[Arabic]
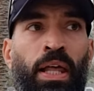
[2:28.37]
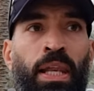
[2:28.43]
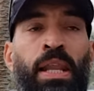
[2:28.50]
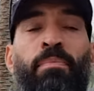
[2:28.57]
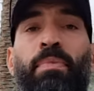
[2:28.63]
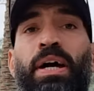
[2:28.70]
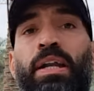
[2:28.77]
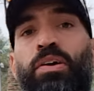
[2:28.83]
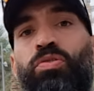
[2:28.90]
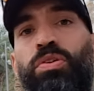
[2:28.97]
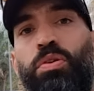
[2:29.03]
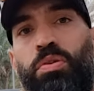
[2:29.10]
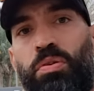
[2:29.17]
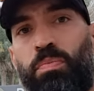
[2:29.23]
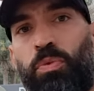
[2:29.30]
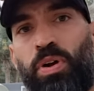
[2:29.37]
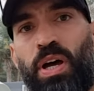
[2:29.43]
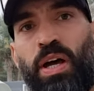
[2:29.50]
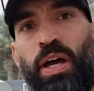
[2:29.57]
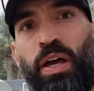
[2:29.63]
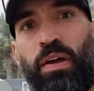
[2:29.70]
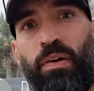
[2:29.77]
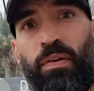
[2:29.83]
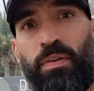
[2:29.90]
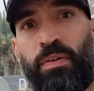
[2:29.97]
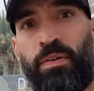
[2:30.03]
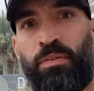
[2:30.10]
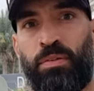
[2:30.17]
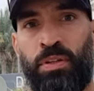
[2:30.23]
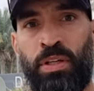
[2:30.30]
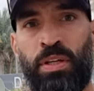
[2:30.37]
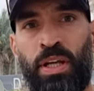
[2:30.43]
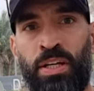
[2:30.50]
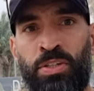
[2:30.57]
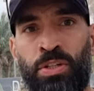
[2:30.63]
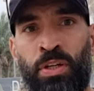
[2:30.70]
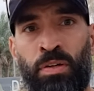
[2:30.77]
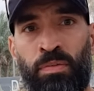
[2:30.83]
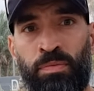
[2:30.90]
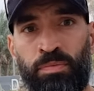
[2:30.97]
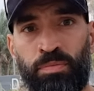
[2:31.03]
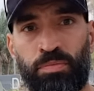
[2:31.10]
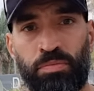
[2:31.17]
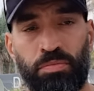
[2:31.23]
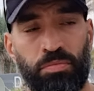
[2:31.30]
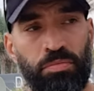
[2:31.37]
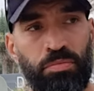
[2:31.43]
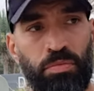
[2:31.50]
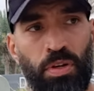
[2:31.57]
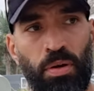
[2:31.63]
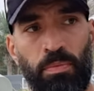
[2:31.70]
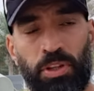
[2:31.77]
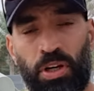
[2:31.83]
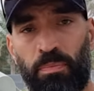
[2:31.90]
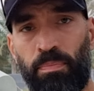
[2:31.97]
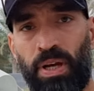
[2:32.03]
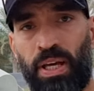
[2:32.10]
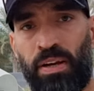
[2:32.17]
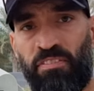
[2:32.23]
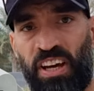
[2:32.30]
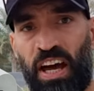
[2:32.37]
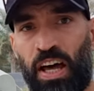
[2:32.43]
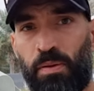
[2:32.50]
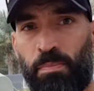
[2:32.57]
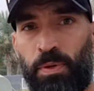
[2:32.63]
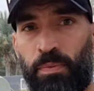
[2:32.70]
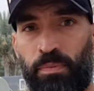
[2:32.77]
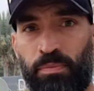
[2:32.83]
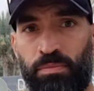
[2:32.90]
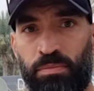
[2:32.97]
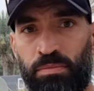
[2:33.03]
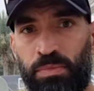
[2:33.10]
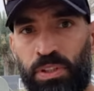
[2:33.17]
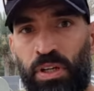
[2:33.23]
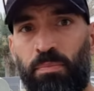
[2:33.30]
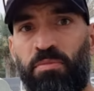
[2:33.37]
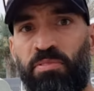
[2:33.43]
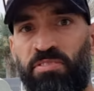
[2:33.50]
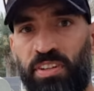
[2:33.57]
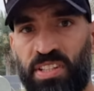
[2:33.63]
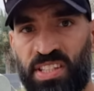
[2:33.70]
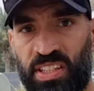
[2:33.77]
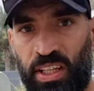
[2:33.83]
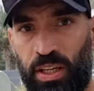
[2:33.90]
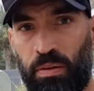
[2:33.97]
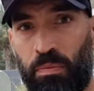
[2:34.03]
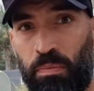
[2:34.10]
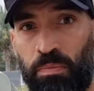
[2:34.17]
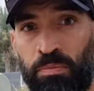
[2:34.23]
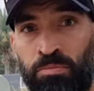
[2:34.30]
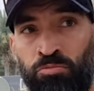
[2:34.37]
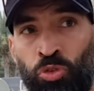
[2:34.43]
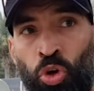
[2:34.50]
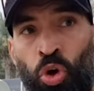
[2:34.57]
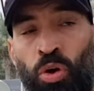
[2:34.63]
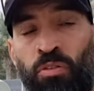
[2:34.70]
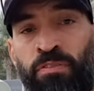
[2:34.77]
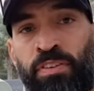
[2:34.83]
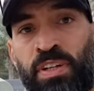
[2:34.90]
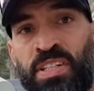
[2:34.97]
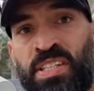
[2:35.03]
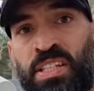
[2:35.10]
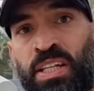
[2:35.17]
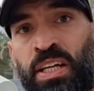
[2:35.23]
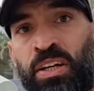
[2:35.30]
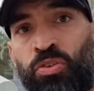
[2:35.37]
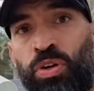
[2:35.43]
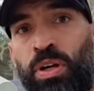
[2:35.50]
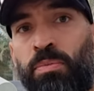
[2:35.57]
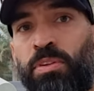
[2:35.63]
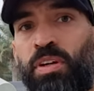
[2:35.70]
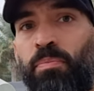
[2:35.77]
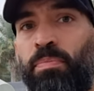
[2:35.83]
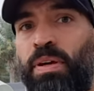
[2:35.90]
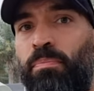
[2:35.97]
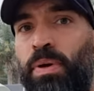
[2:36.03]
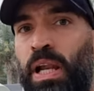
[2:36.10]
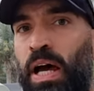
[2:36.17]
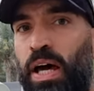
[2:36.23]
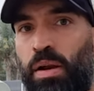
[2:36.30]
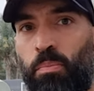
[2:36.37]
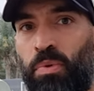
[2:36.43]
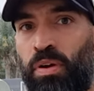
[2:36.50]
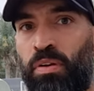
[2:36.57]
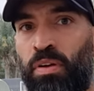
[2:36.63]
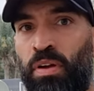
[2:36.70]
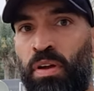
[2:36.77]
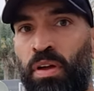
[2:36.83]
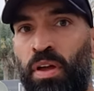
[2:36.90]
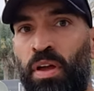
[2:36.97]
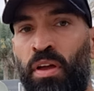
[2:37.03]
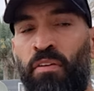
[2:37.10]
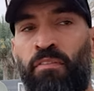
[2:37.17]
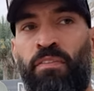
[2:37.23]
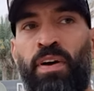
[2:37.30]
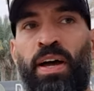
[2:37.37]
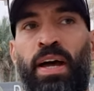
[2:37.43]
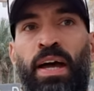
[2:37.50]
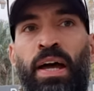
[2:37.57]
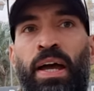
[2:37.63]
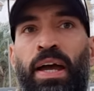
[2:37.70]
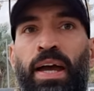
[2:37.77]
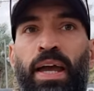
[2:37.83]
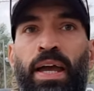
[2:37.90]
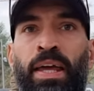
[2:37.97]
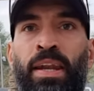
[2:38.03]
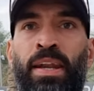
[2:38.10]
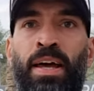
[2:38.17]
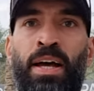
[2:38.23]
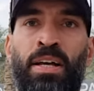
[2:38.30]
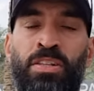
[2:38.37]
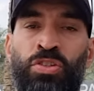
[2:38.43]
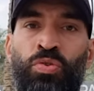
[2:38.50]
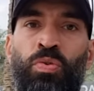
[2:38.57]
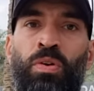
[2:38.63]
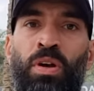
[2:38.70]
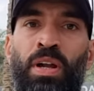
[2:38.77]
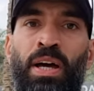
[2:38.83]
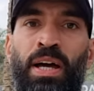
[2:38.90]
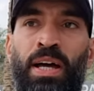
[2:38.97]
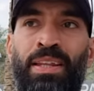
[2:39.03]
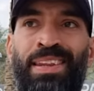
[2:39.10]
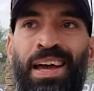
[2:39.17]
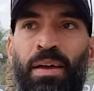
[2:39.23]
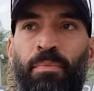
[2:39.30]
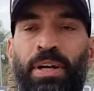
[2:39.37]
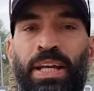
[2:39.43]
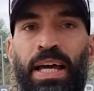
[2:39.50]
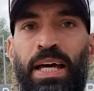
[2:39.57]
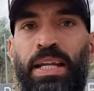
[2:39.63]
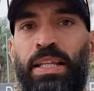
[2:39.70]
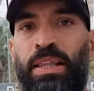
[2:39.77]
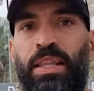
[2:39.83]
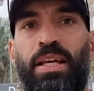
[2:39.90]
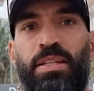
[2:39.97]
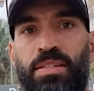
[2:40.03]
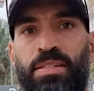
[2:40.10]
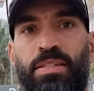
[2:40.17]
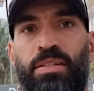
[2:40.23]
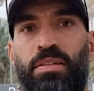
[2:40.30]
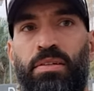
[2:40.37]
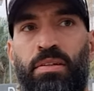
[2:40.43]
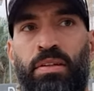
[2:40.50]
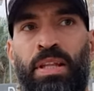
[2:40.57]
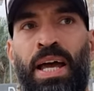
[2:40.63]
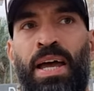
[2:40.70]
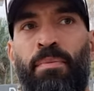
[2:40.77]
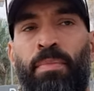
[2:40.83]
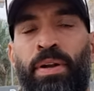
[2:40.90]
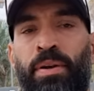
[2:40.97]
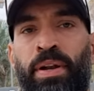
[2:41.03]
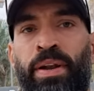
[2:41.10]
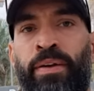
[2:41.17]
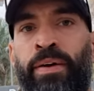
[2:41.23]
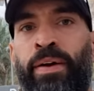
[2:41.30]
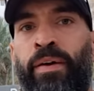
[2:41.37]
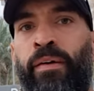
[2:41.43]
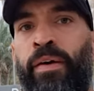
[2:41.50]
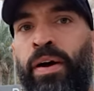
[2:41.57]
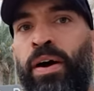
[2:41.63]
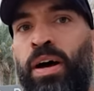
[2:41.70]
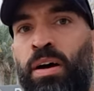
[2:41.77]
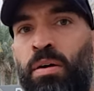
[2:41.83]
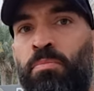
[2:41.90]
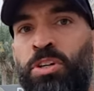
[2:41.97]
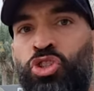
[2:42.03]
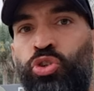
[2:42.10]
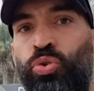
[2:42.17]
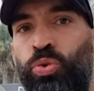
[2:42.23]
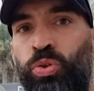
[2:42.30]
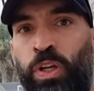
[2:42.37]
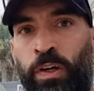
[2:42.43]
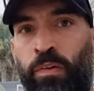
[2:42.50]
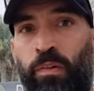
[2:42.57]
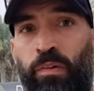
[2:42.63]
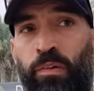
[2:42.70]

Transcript: لما انا كنت مراهق تينيجر متربي انا في حرب متربي في فلسطين وفلسطين كنا متربيين بالحرب فالناس كلها دائما كانت تنس دائما آه، مشدوده